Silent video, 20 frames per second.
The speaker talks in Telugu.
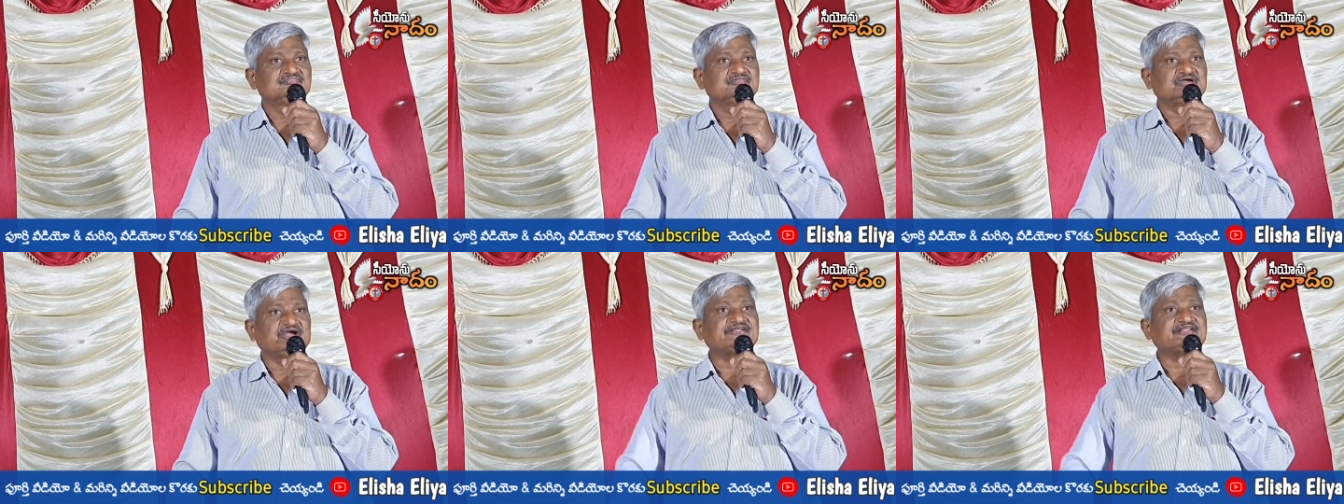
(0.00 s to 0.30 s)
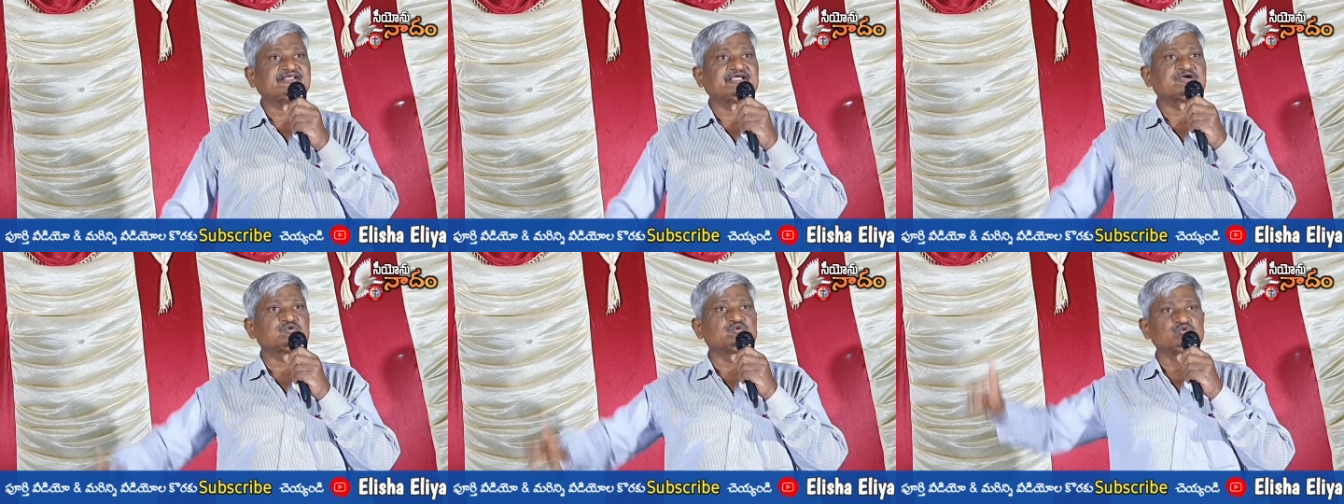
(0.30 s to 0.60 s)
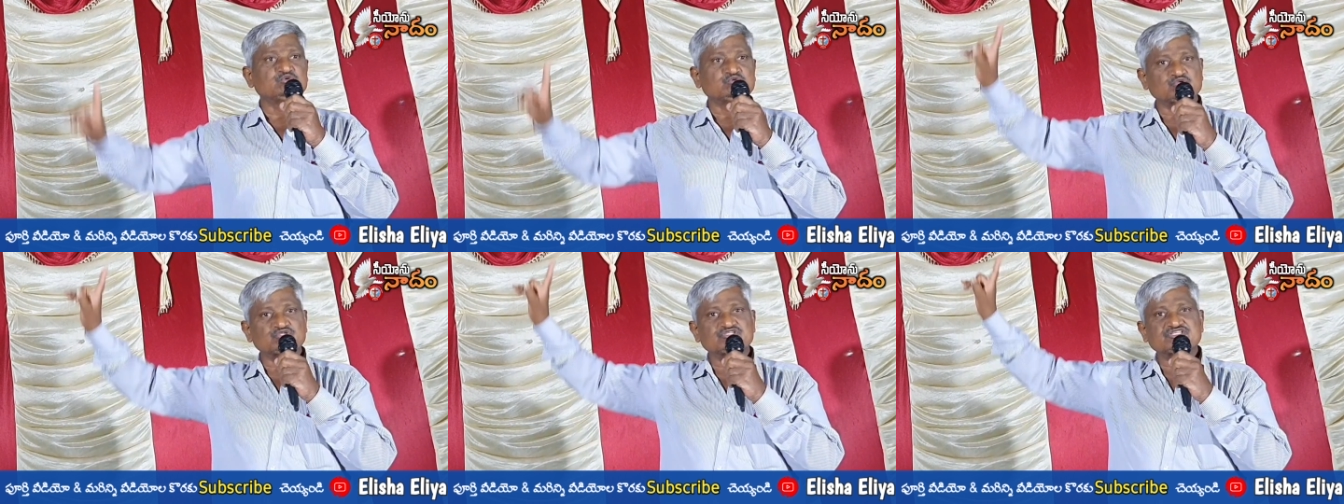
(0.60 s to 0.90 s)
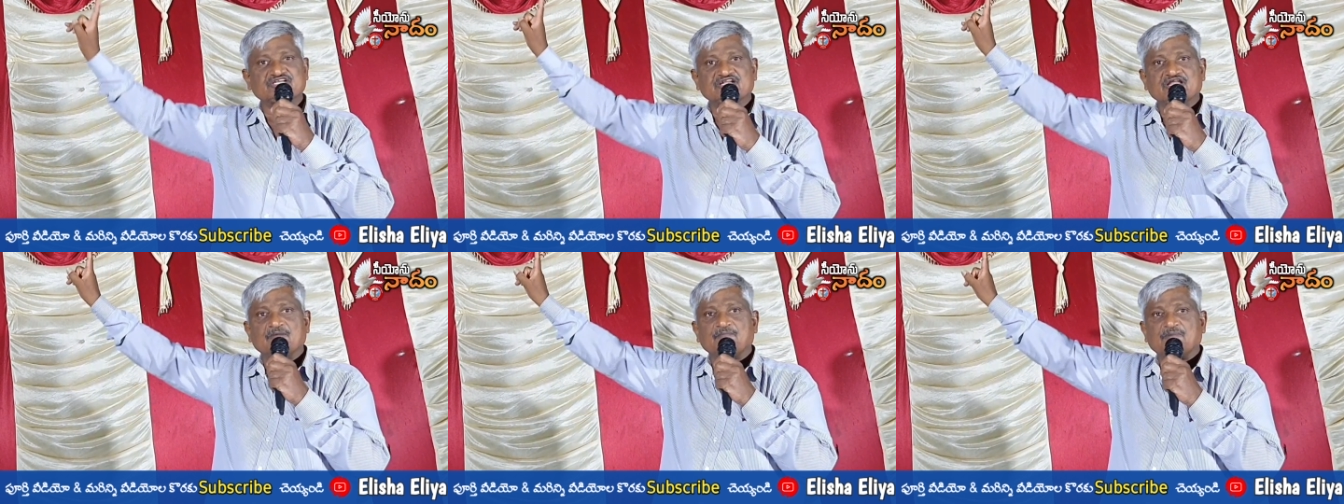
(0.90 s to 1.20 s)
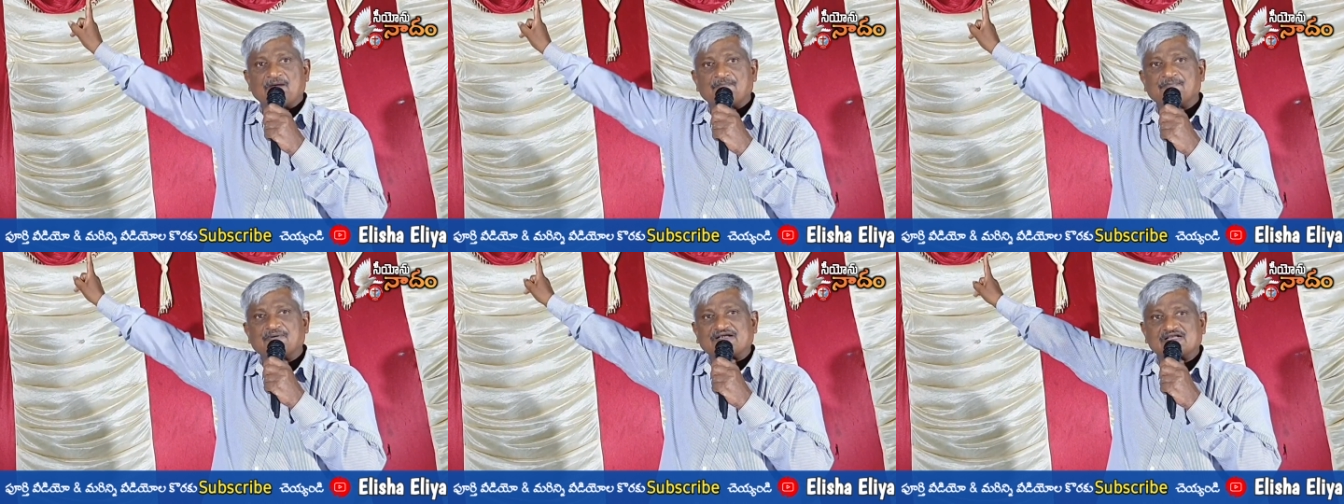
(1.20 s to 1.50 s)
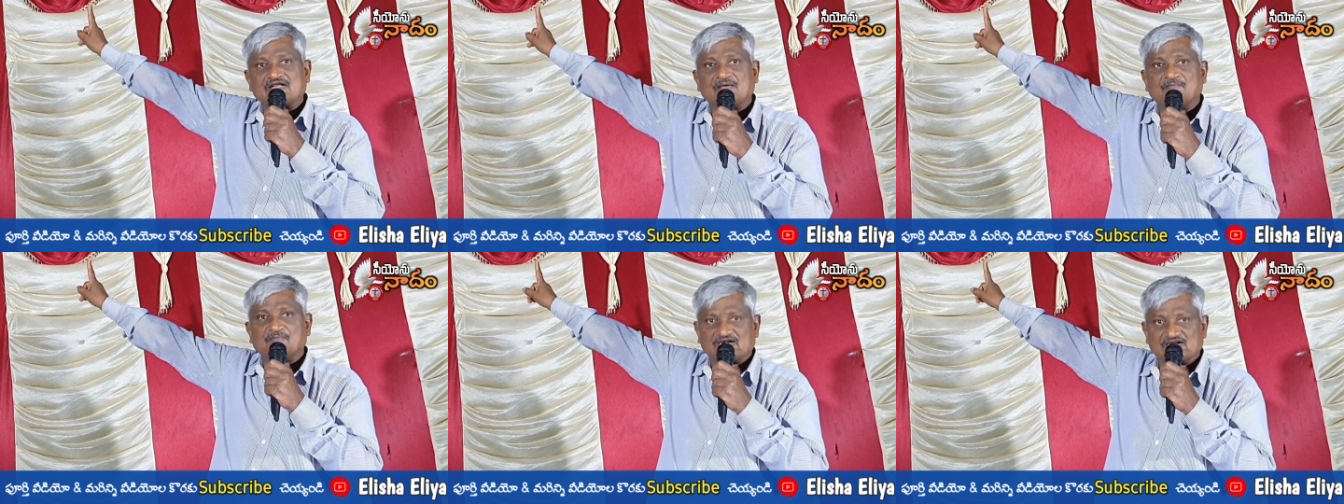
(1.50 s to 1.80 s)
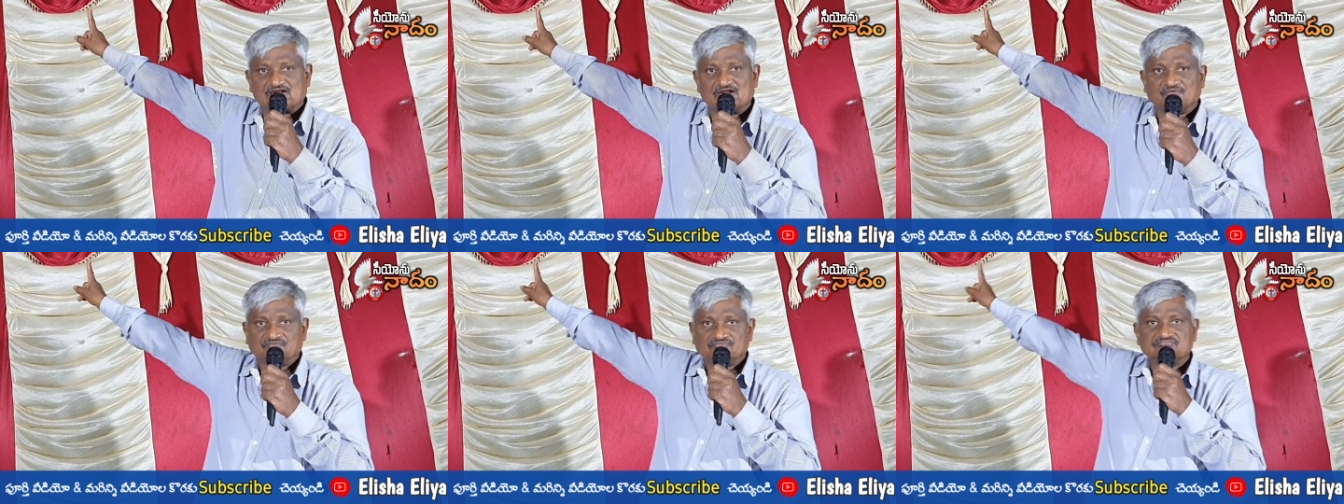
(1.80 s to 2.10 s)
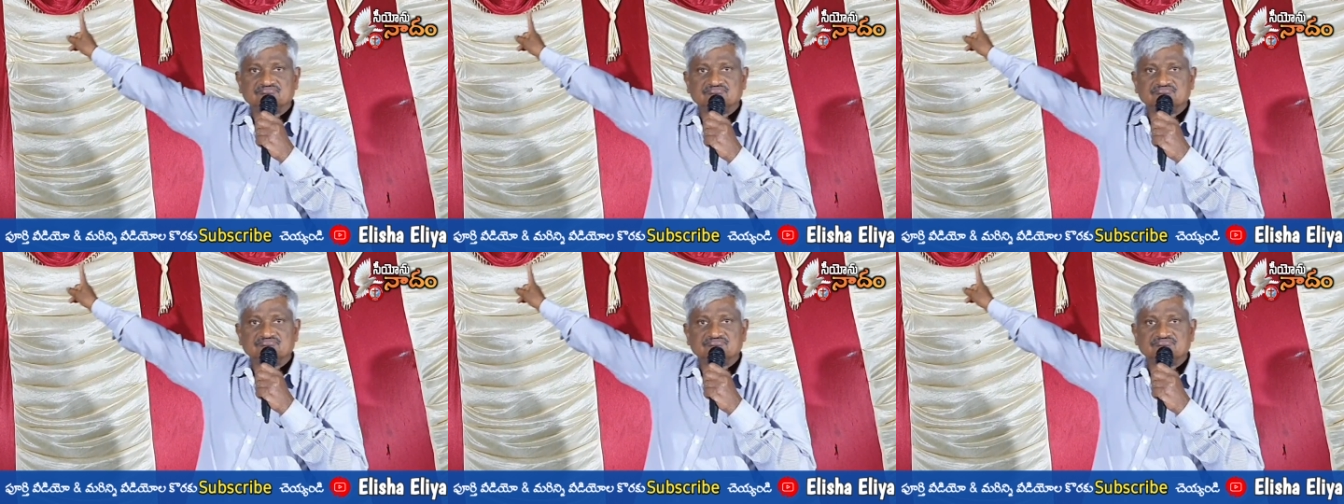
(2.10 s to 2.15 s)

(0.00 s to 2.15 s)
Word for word: అంటే గుంటూరు జిల్లా బాపట్ల మండలం